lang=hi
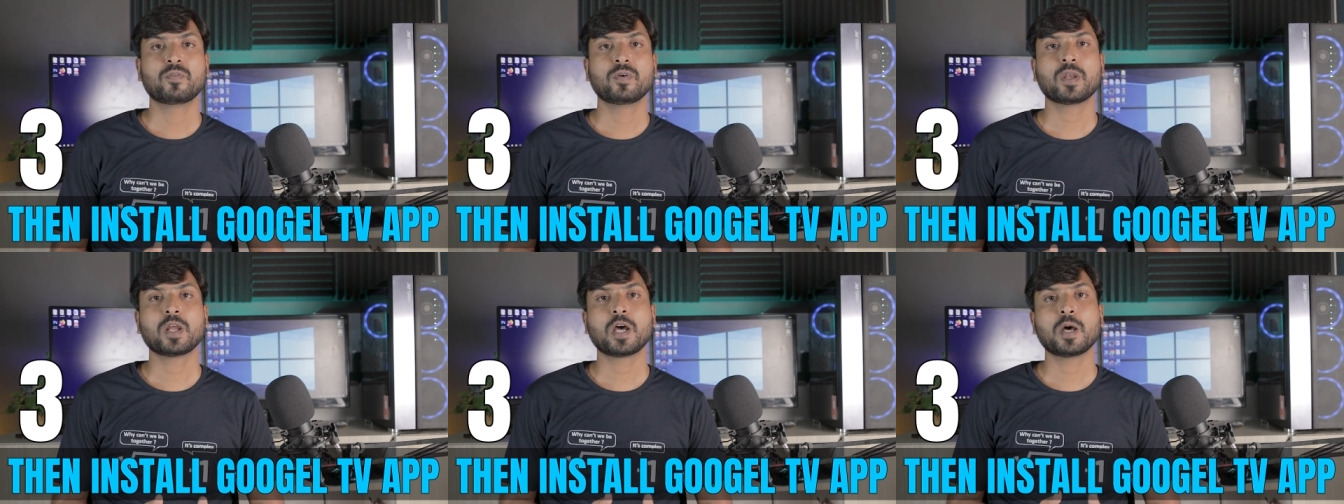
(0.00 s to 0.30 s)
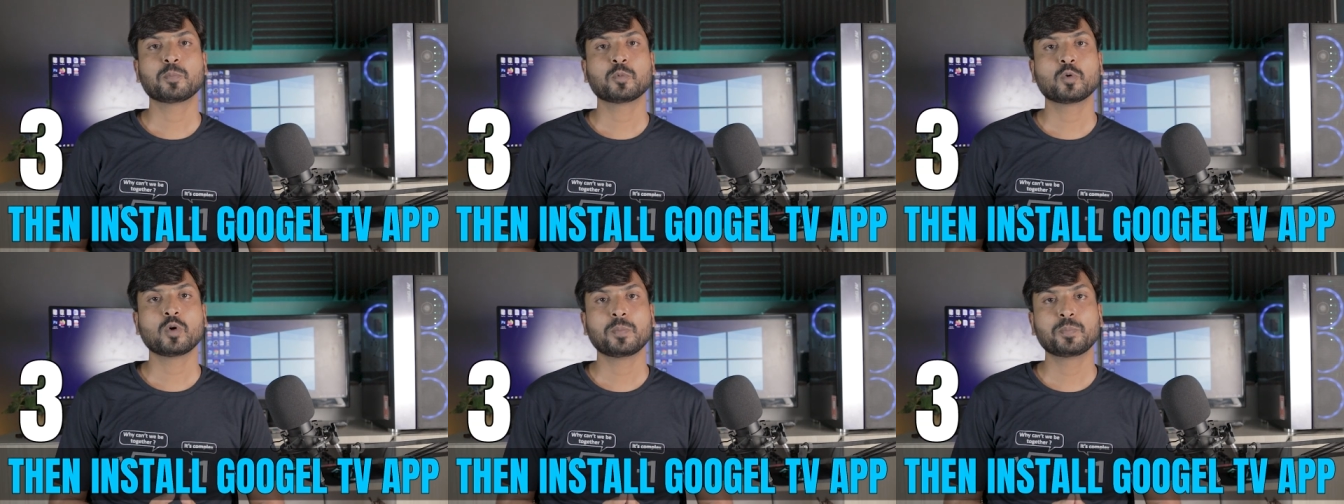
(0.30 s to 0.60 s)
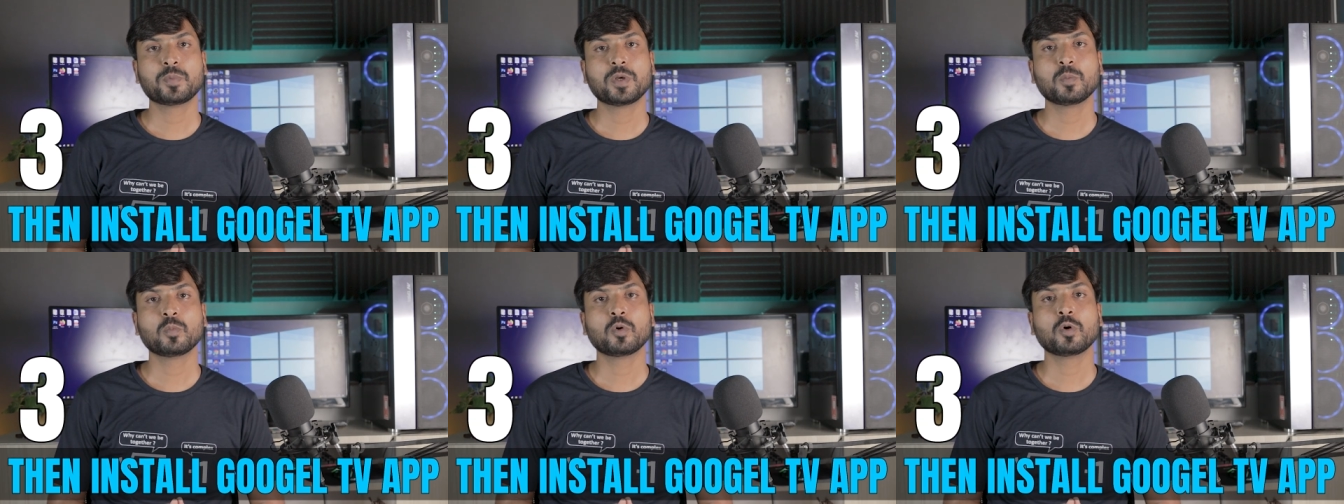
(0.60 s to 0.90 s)
फिर आपको
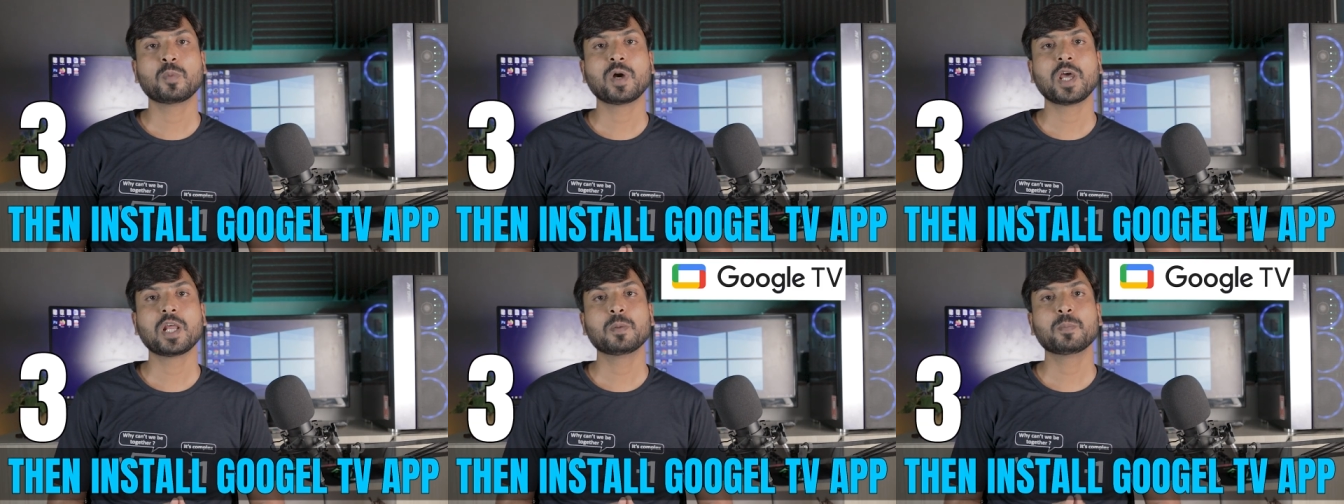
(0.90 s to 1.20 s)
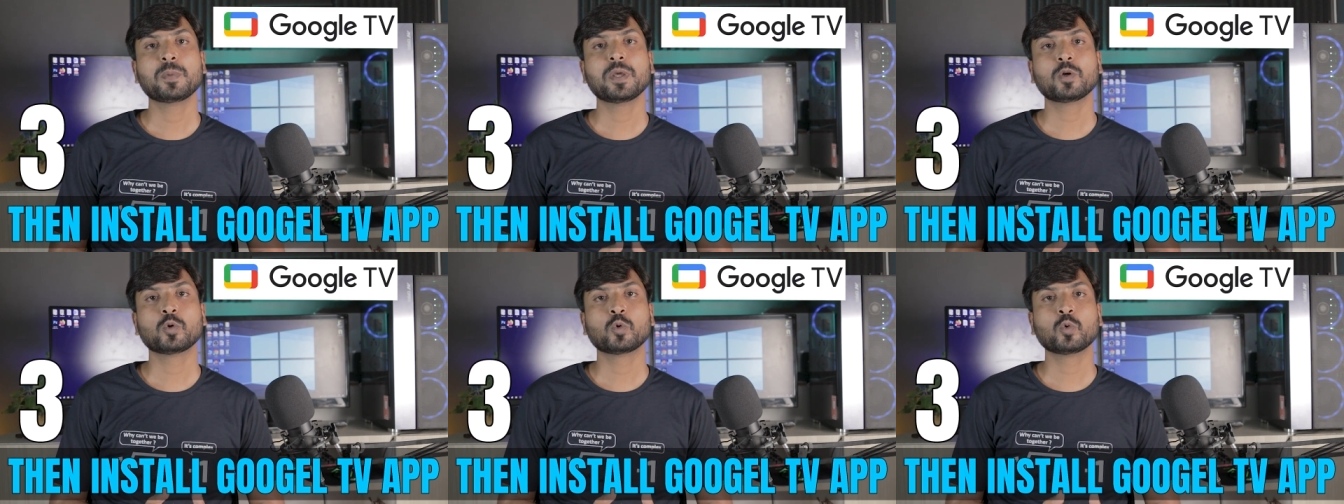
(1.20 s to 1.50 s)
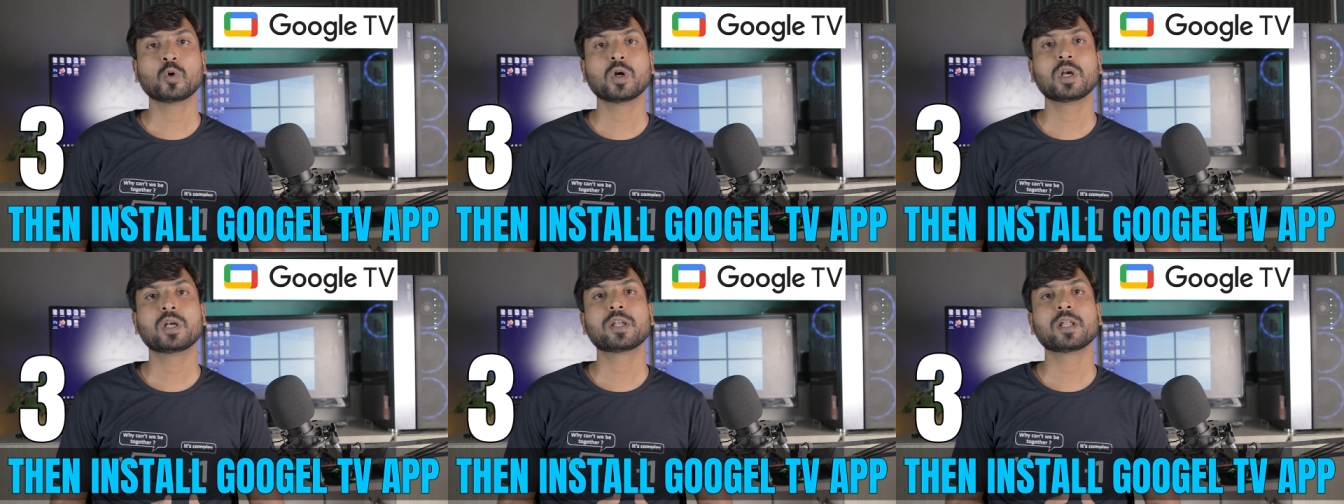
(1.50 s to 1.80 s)
अपने मोबाइल में
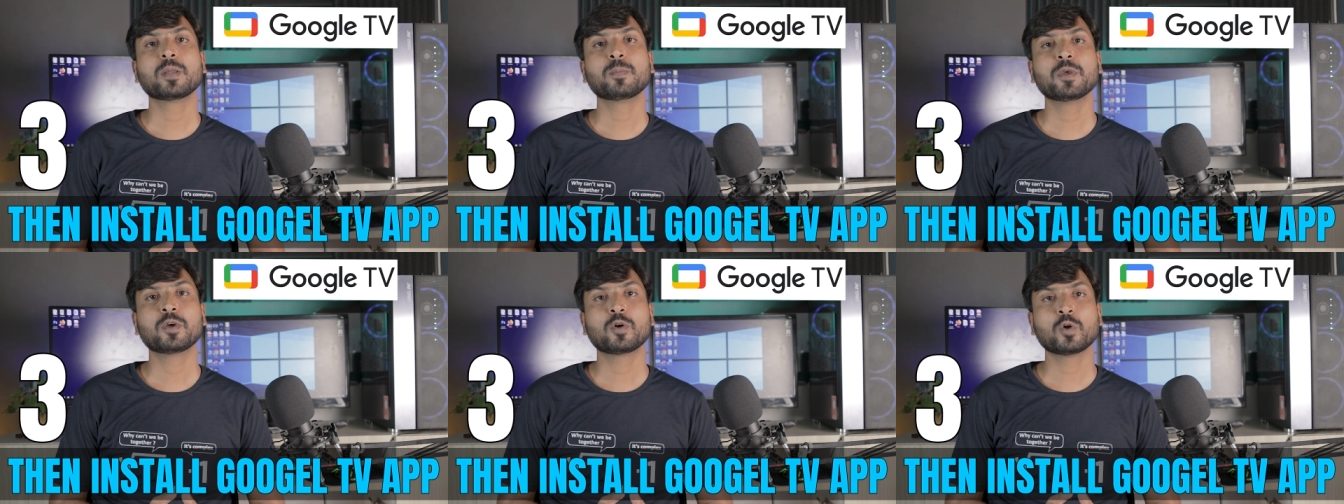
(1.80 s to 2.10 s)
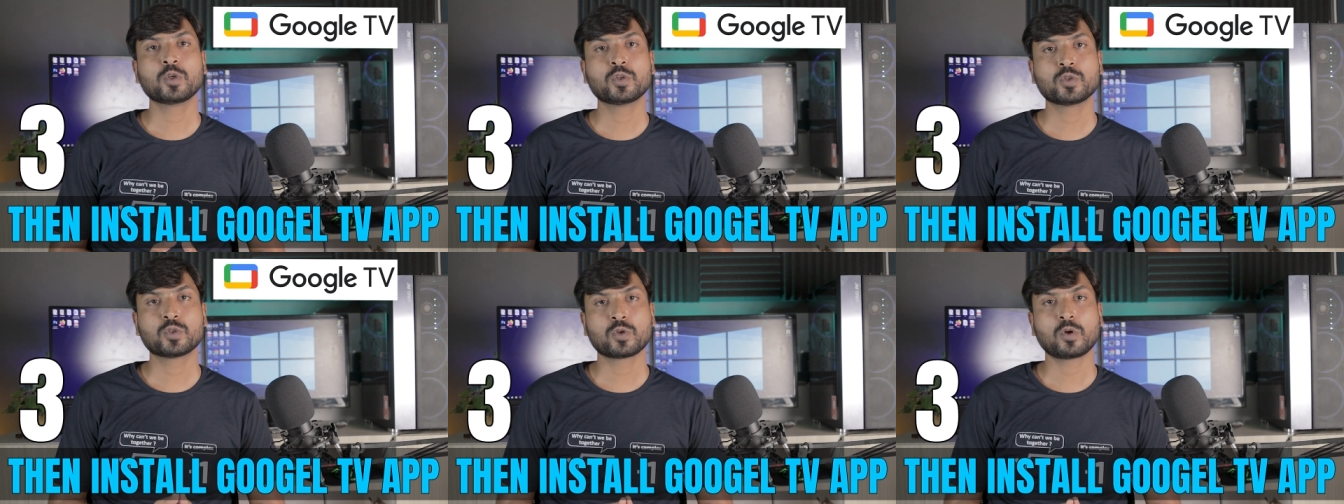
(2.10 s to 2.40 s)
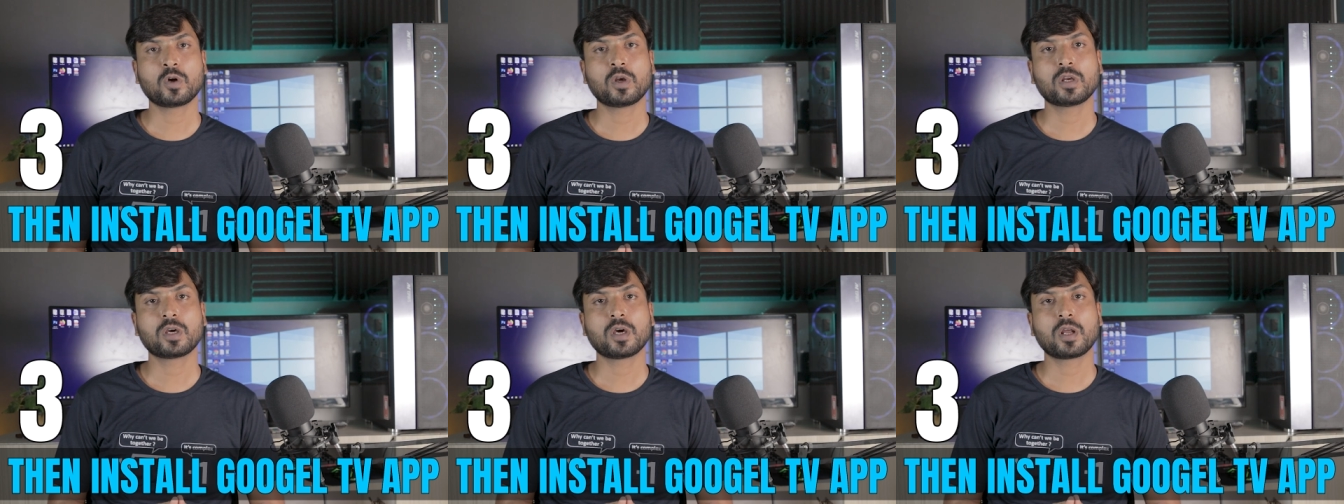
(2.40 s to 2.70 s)
गूगल टी को
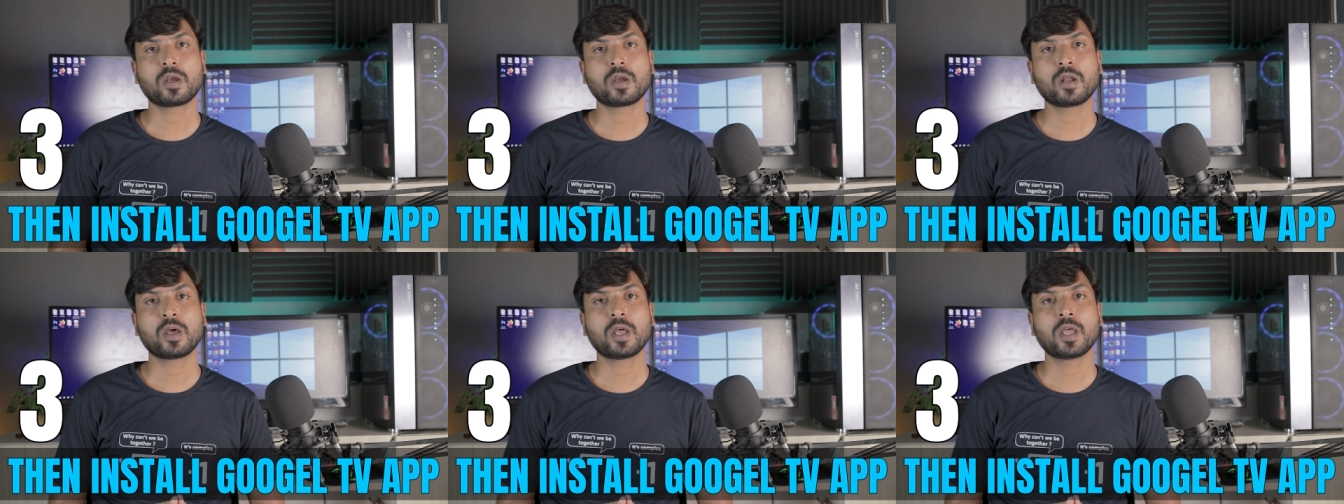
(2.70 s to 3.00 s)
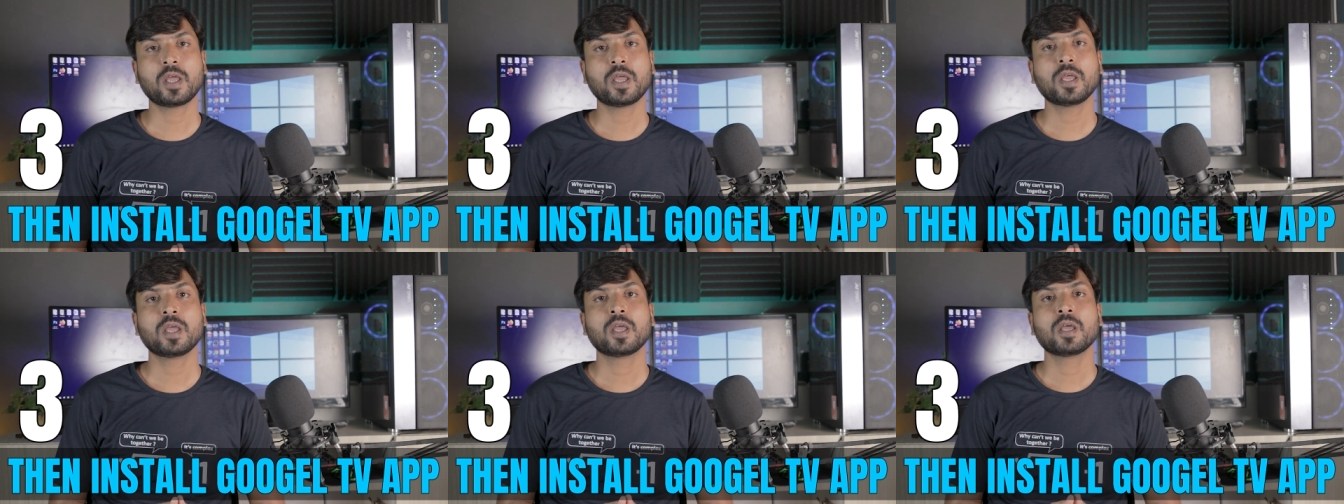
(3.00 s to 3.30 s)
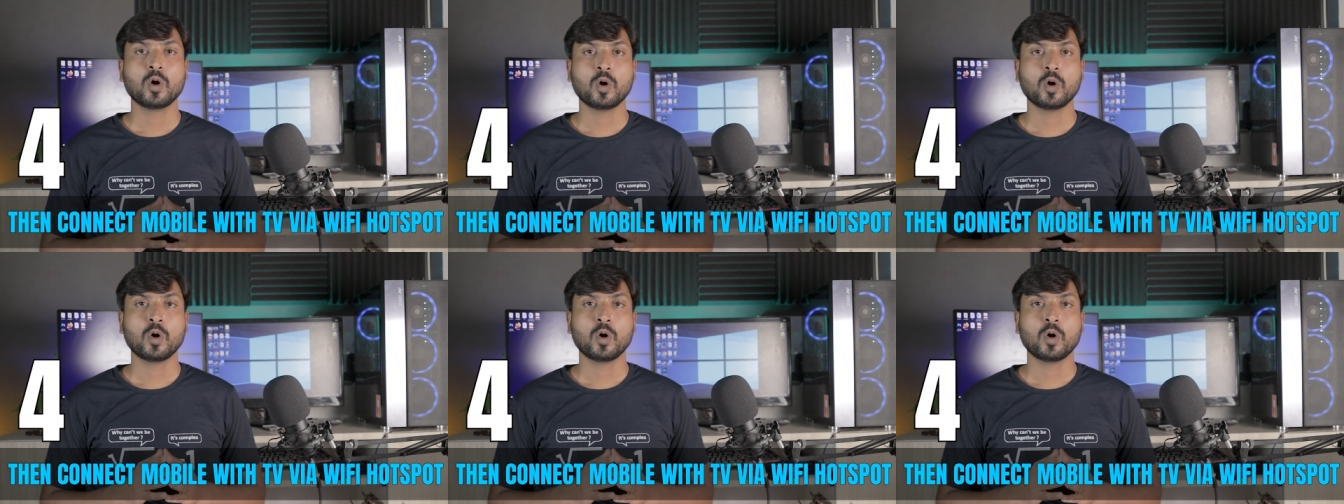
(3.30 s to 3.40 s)
इंस्टॉल करना है